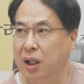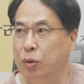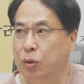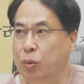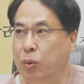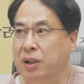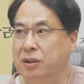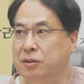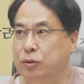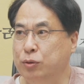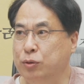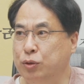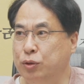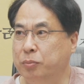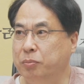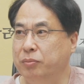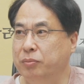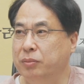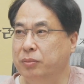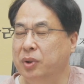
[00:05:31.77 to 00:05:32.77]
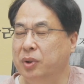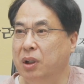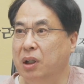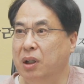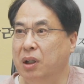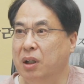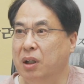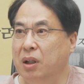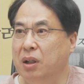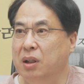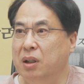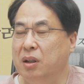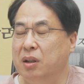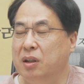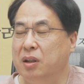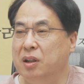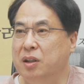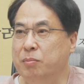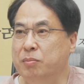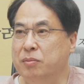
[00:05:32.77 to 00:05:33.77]
한화그룹, 네.
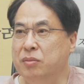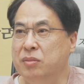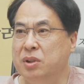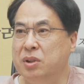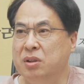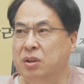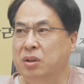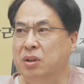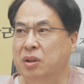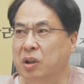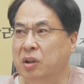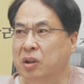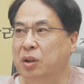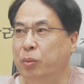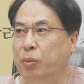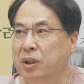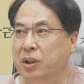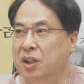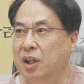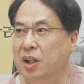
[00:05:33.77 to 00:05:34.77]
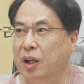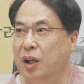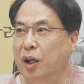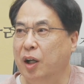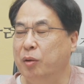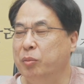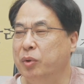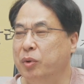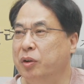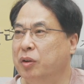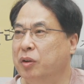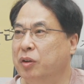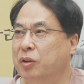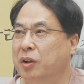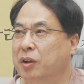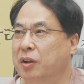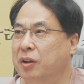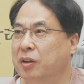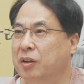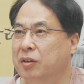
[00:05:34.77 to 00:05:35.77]
김승연 회장 하면
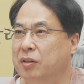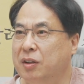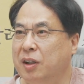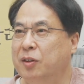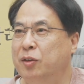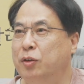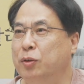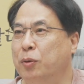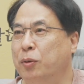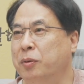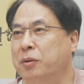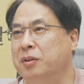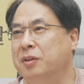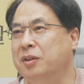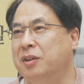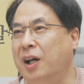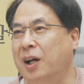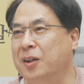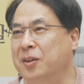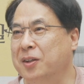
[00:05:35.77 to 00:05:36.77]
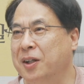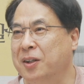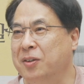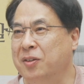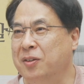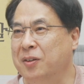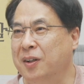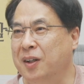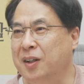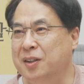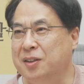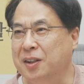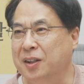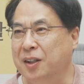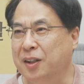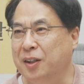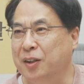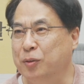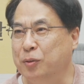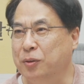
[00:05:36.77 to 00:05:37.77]
딱 떠오르는 단어 같은 게
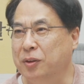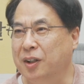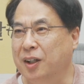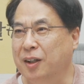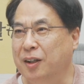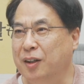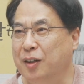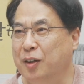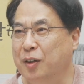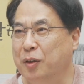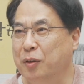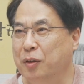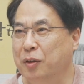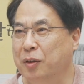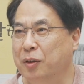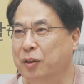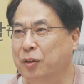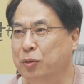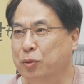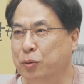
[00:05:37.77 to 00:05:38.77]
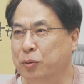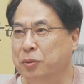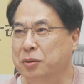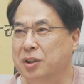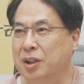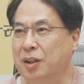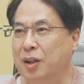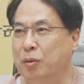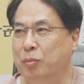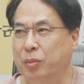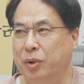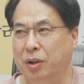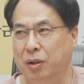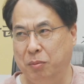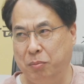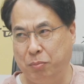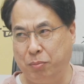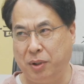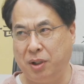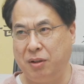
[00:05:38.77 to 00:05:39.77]
있잖아요. 우리가. 떠오르잖아.
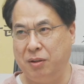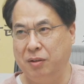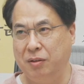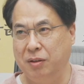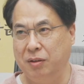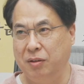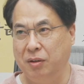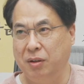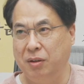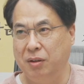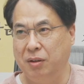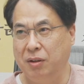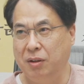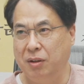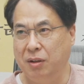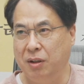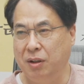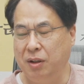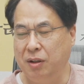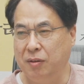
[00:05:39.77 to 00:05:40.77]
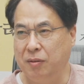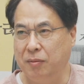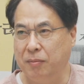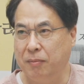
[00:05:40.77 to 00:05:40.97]
뭐가 팍. 네.